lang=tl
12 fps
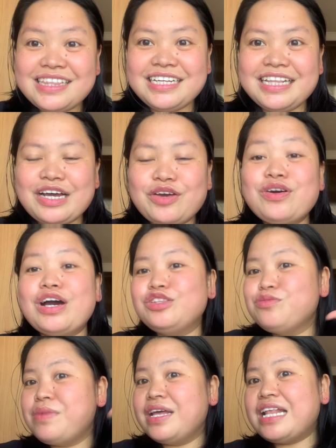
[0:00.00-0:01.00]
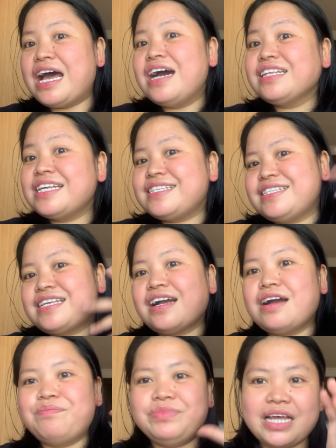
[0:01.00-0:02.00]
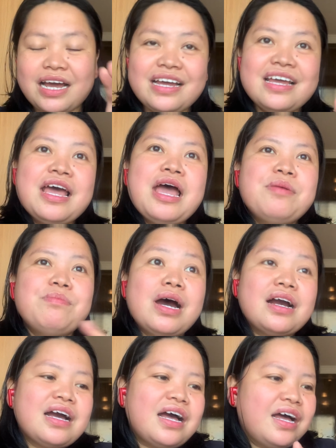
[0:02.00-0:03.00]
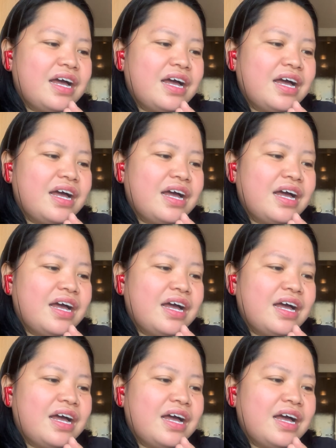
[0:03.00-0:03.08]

nila kung anuman ang nasasagap na mga